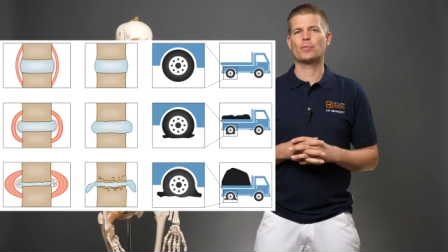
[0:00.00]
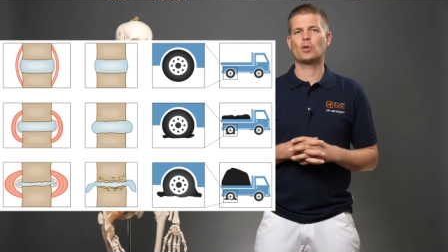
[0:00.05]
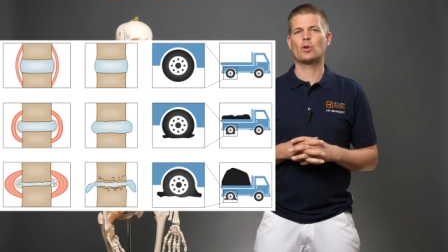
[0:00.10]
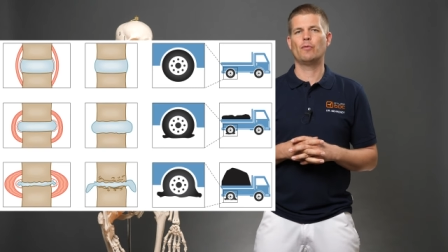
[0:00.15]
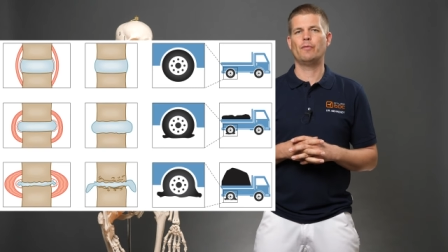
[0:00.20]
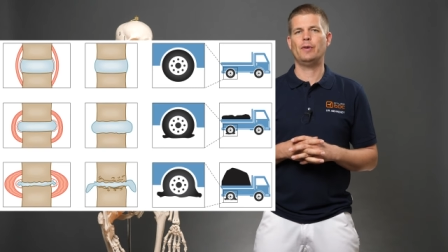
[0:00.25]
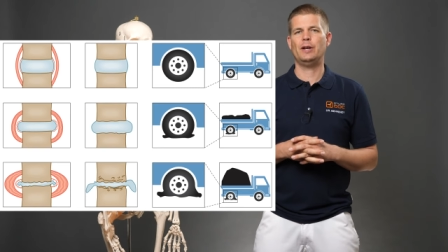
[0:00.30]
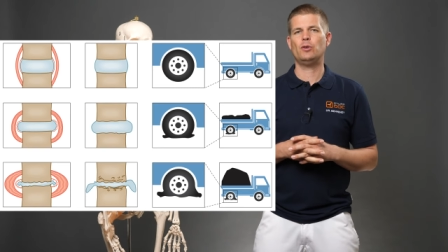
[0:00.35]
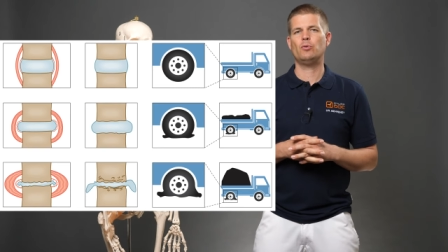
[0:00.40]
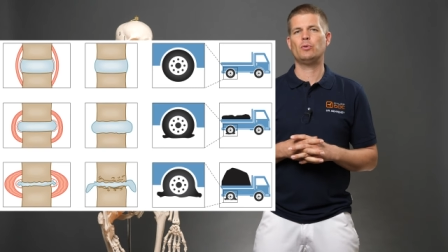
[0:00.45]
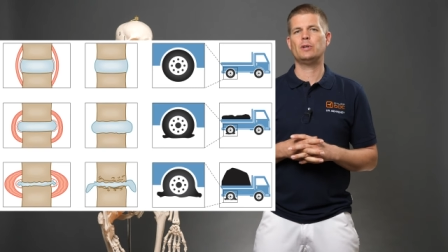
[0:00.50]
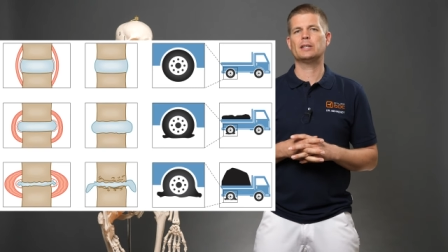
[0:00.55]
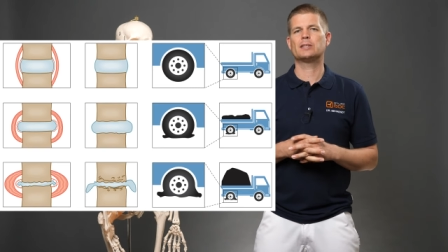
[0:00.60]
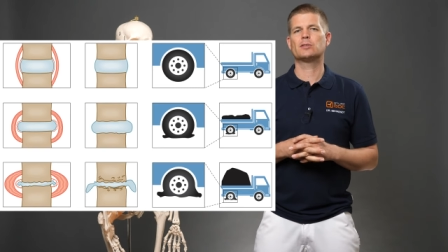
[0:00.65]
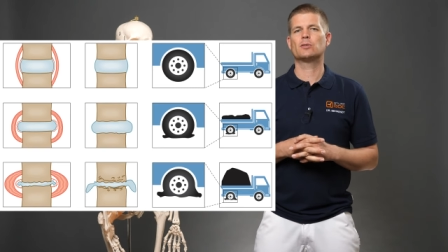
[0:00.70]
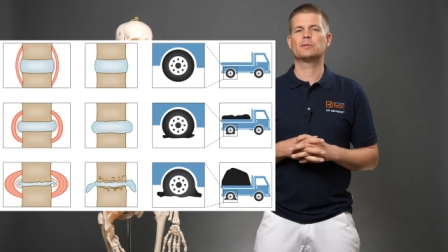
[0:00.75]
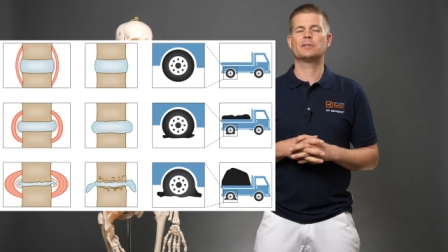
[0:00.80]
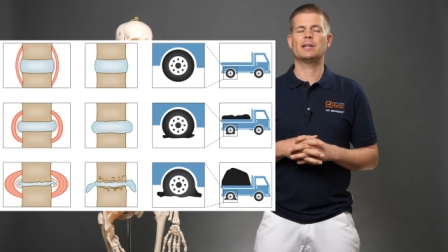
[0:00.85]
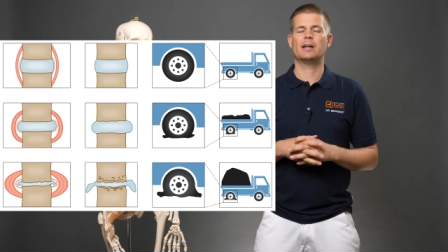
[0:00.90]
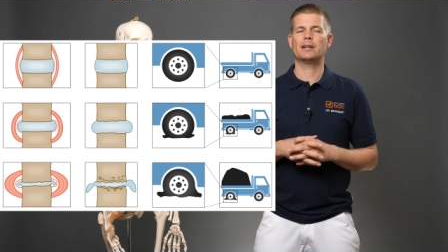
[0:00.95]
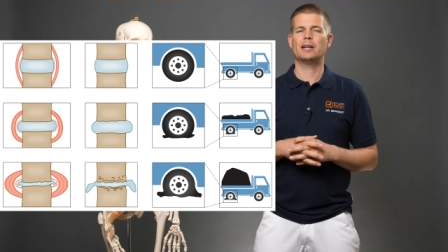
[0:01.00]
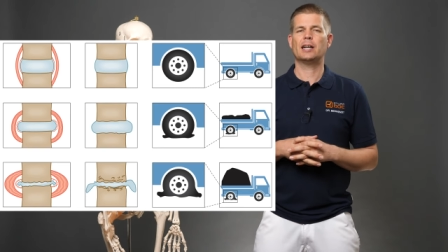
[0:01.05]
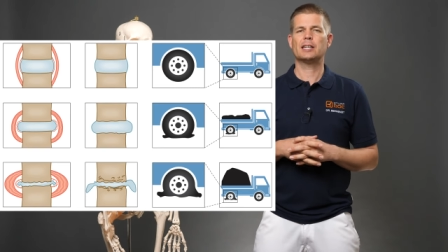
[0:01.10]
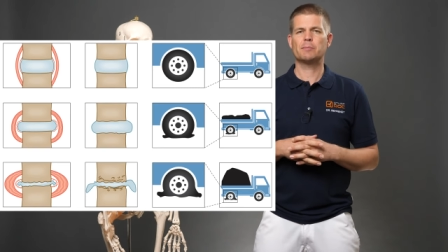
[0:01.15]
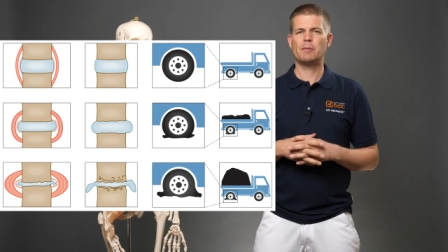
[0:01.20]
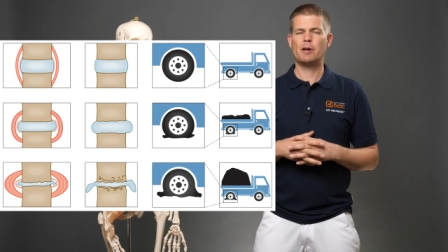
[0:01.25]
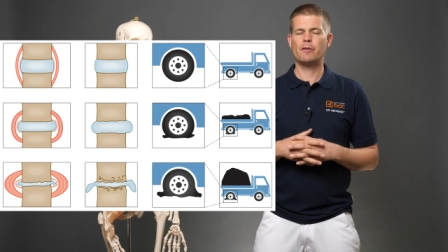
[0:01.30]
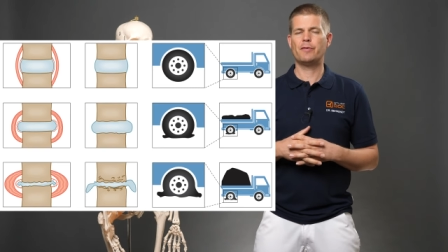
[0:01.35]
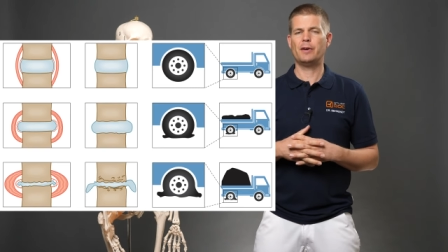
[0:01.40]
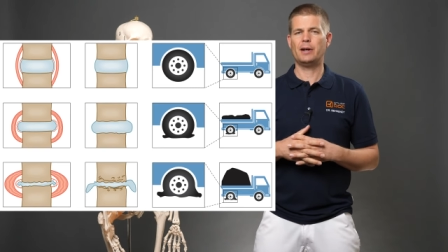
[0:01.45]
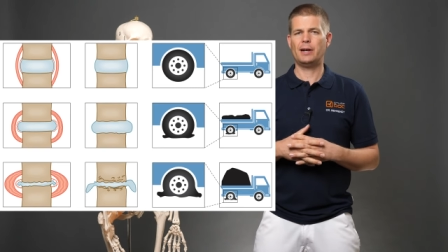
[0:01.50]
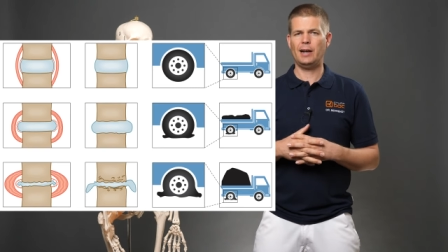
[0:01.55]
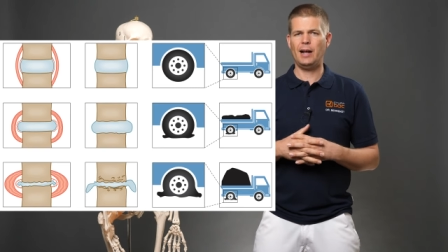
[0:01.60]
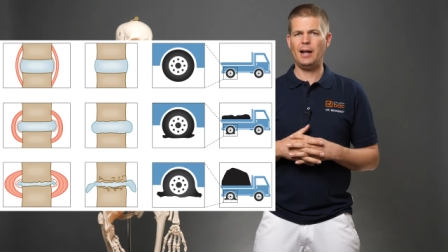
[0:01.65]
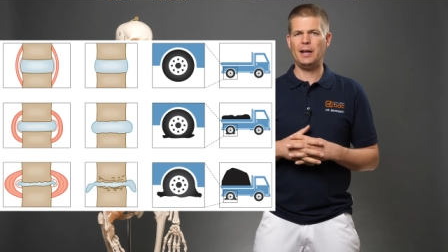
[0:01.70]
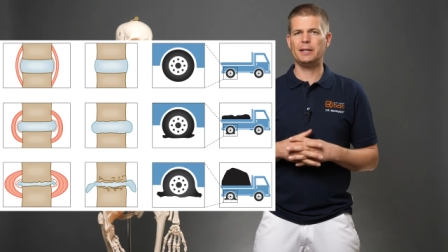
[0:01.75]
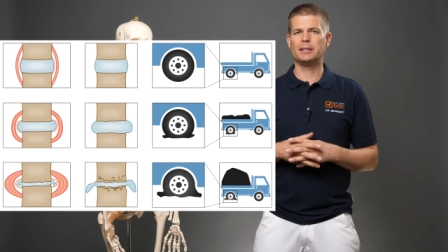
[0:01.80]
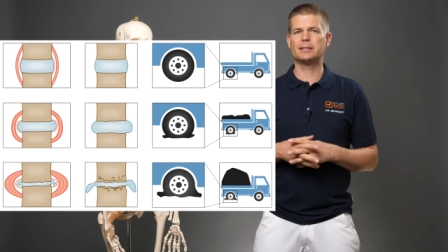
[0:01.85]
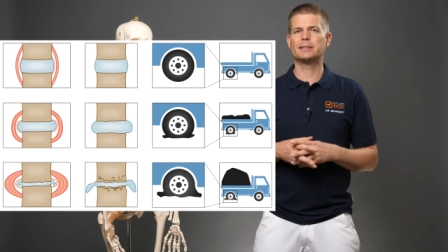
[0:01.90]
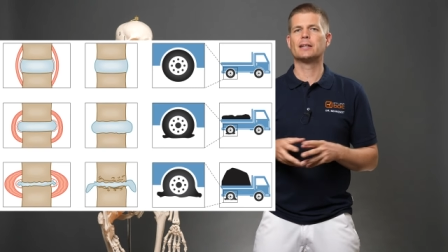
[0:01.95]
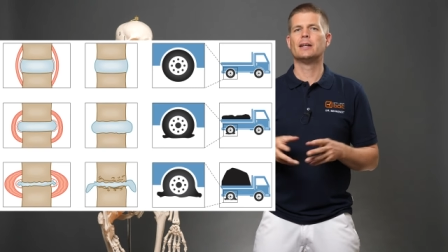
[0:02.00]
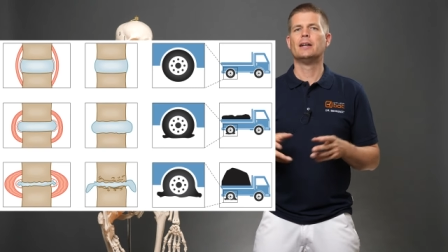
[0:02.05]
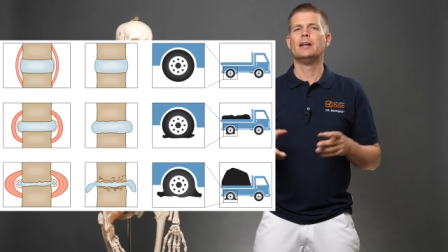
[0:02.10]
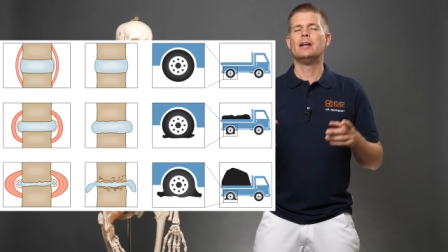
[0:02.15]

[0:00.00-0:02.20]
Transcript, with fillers: Und wenn du jetzt sozusagen das mal vergleichst,